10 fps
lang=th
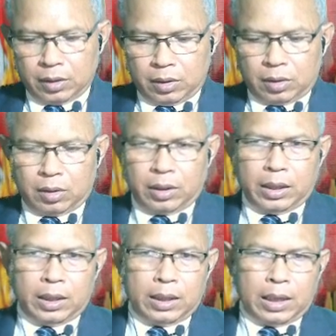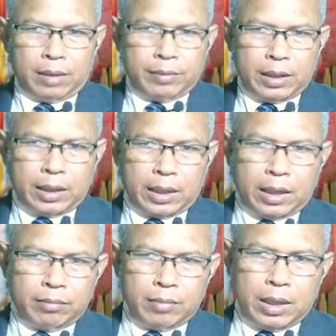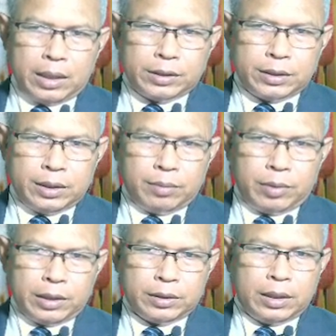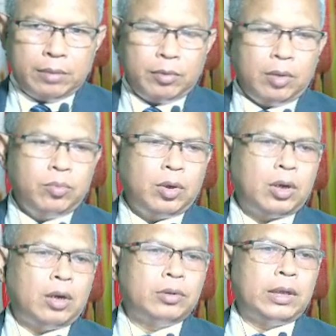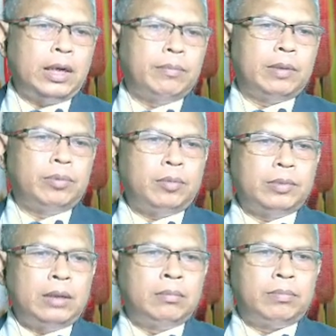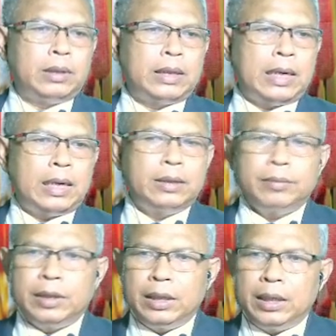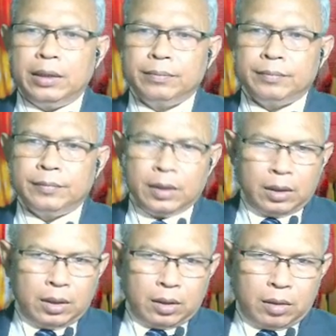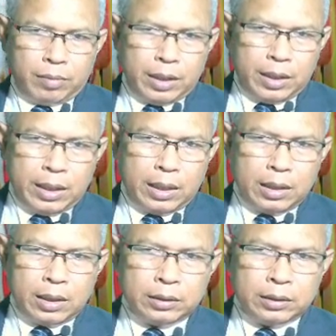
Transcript: ก็เอนะครับ they can meet the president เพราะพวกเขาจะได้ไปพบท่านประธานาธิบดีก็ B they learn